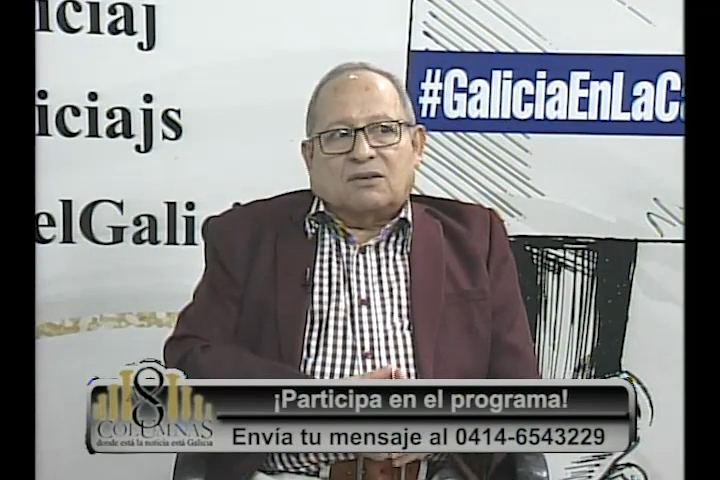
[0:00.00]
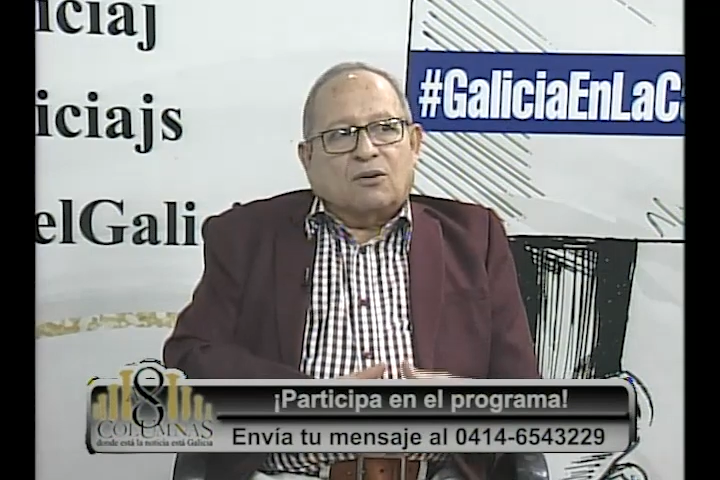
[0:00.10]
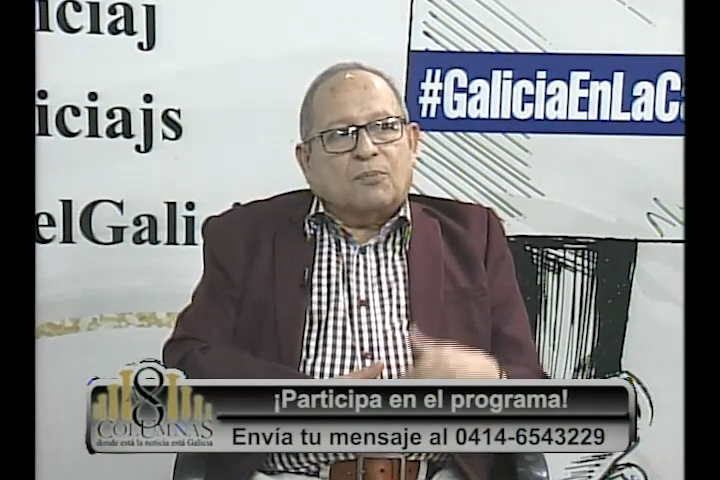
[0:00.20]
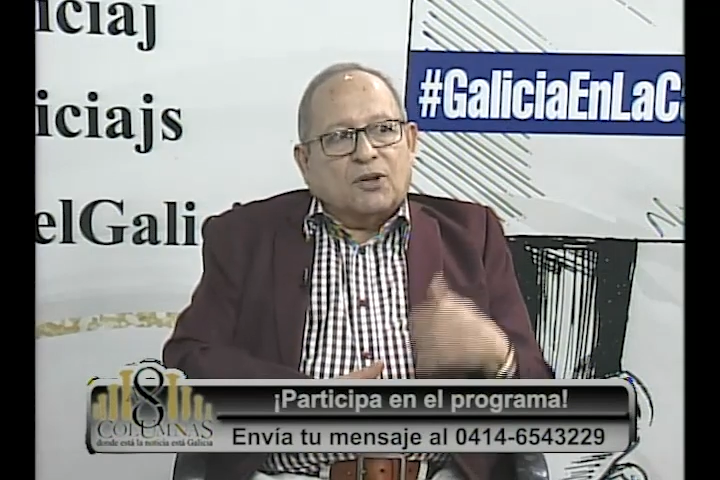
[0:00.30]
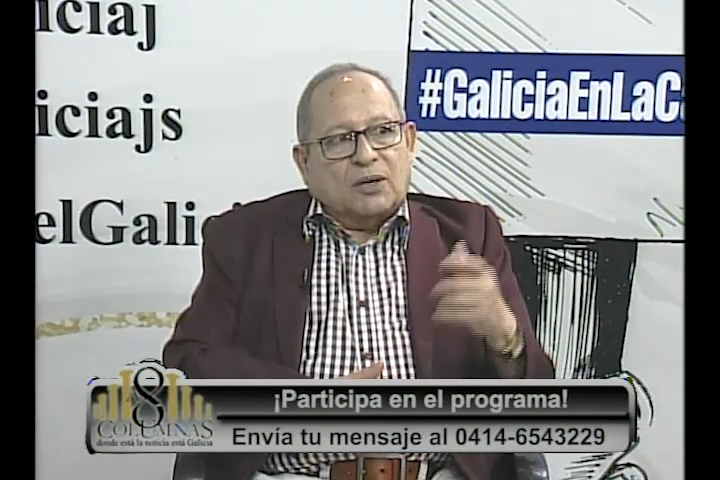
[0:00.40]

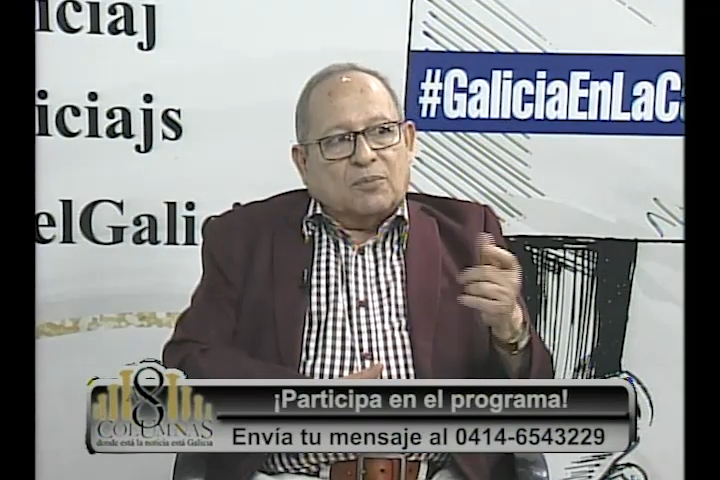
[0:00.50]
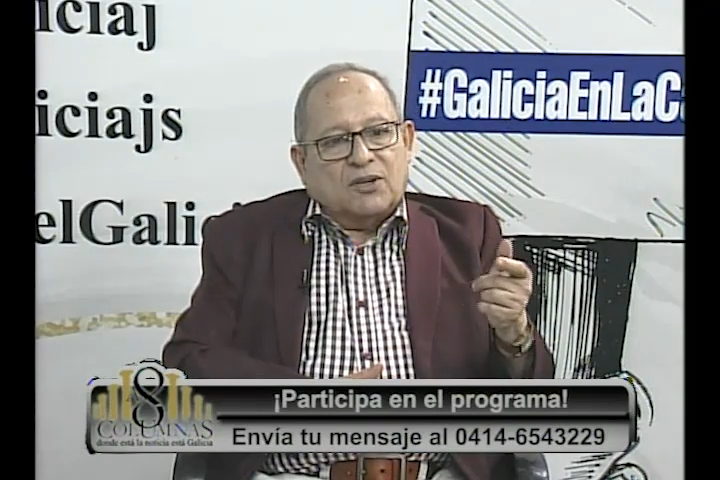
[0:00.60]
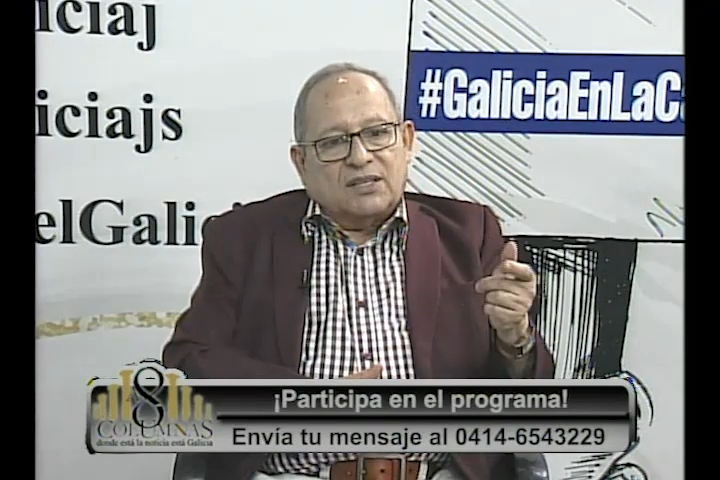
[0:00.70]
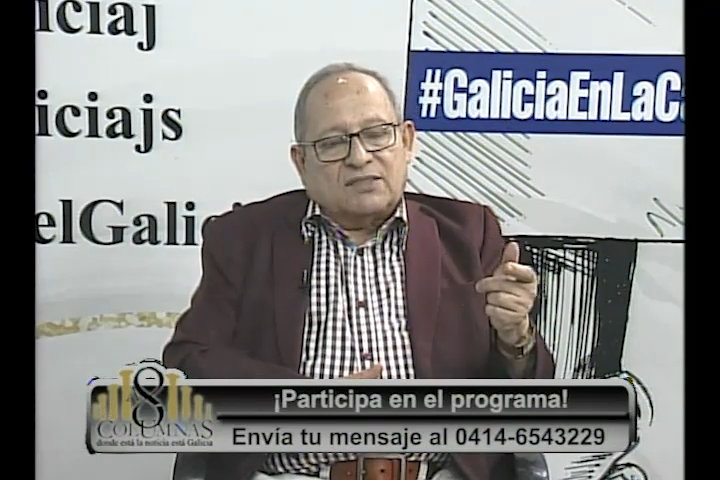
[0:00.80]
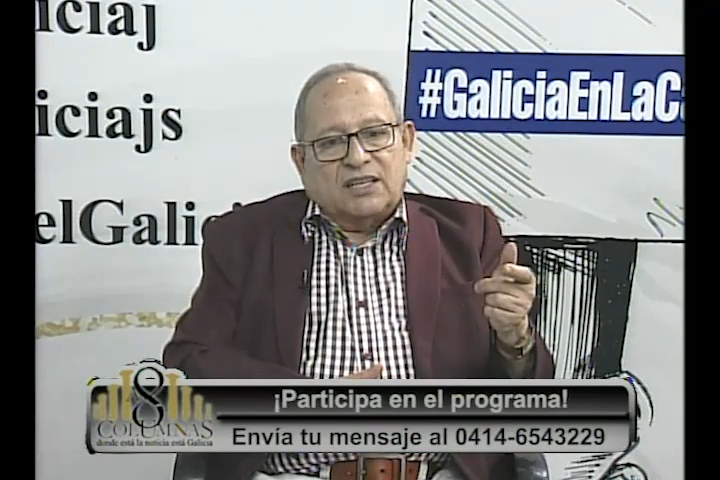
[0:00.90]
lo
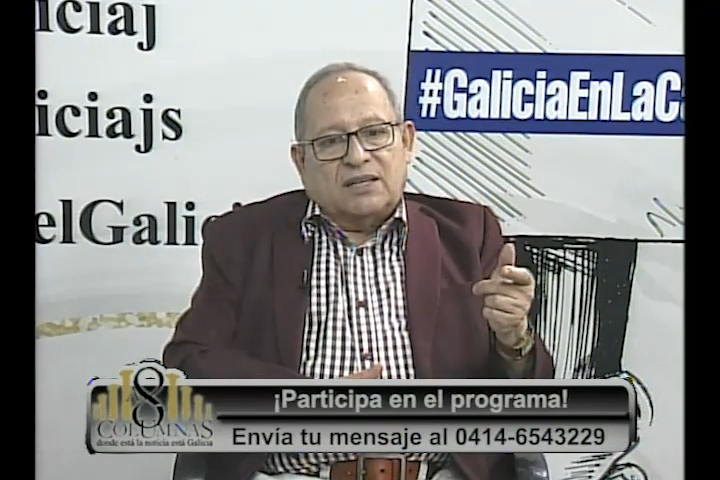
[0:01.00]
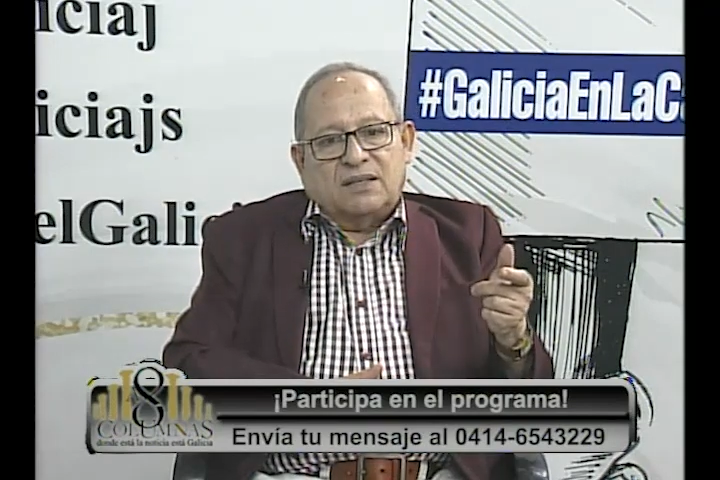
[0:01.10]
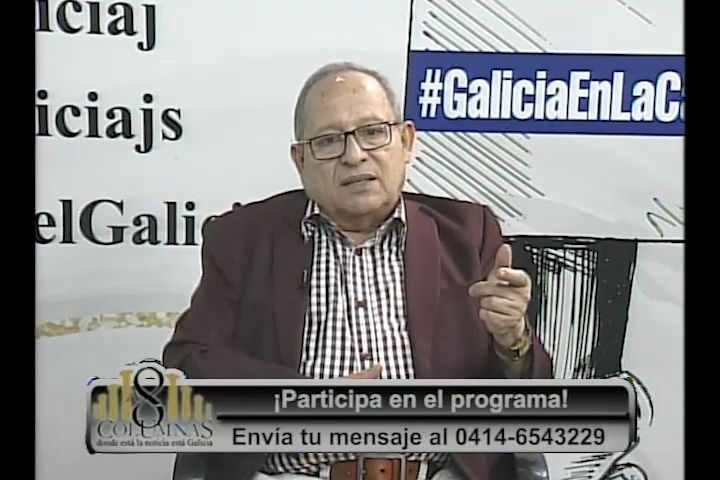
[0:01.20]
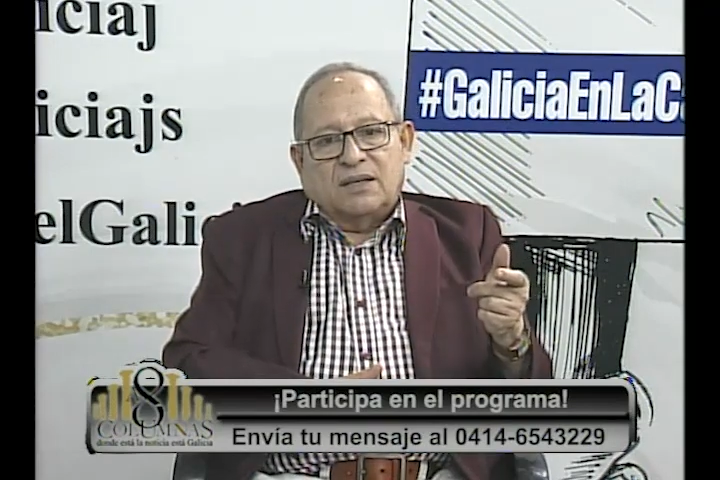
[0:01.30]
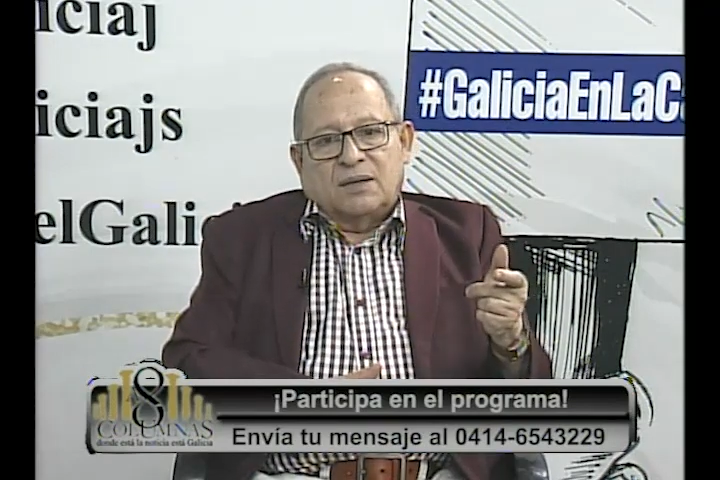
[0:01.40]
podemos
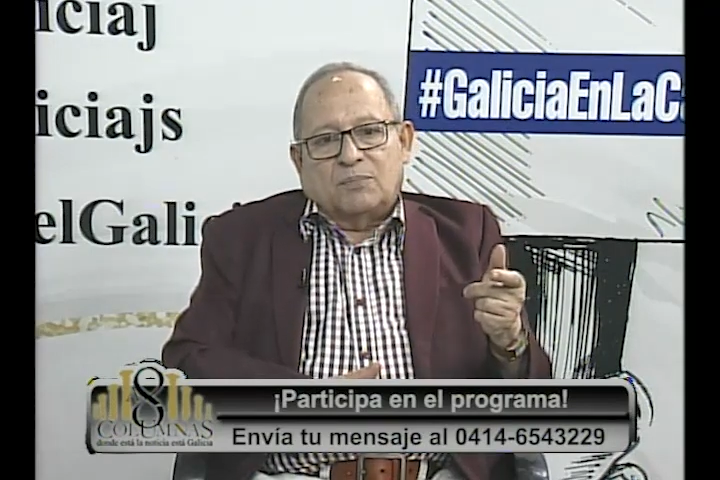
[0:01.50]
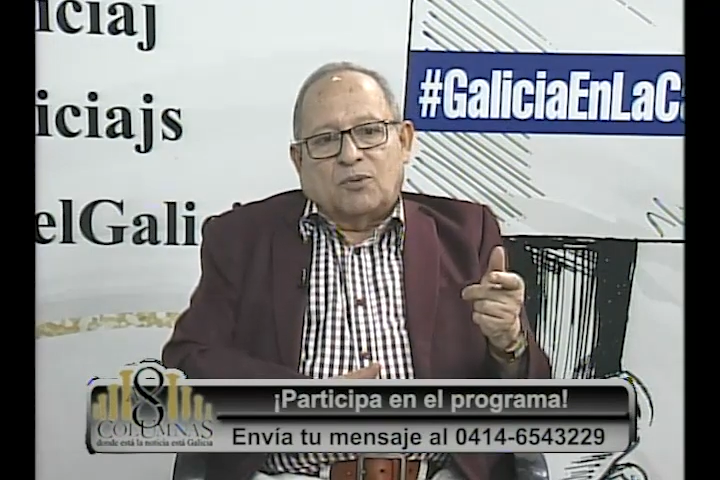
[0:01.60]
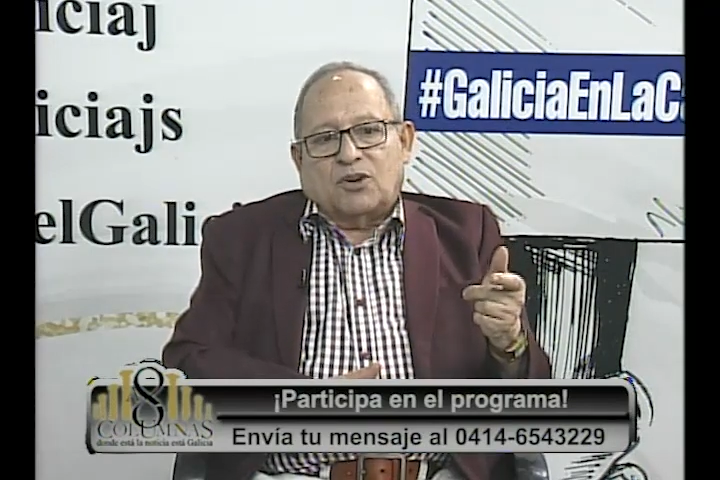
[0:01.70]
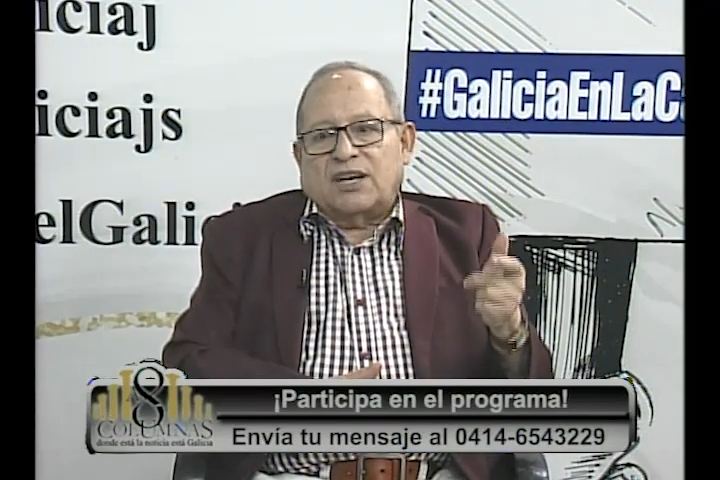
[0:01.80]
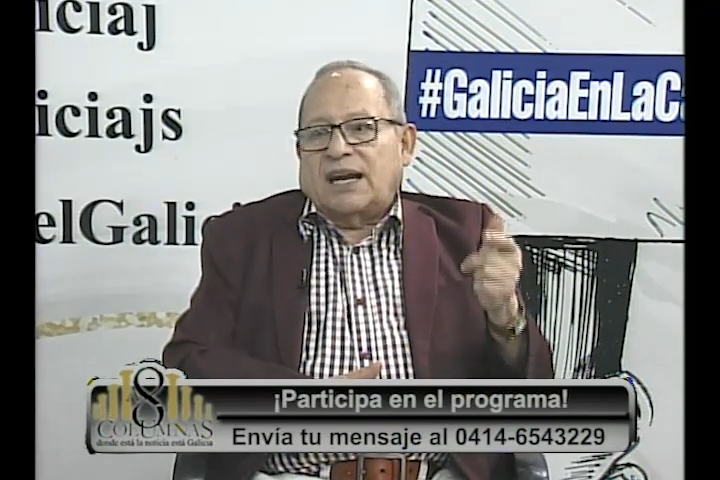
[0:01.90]
decir
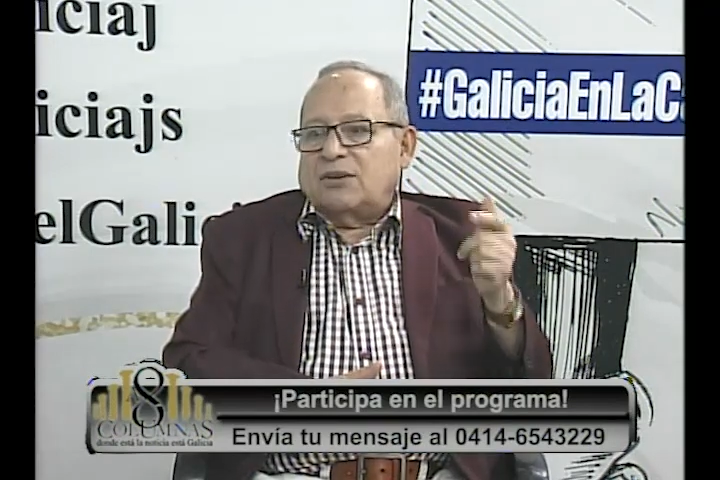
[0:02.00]
porque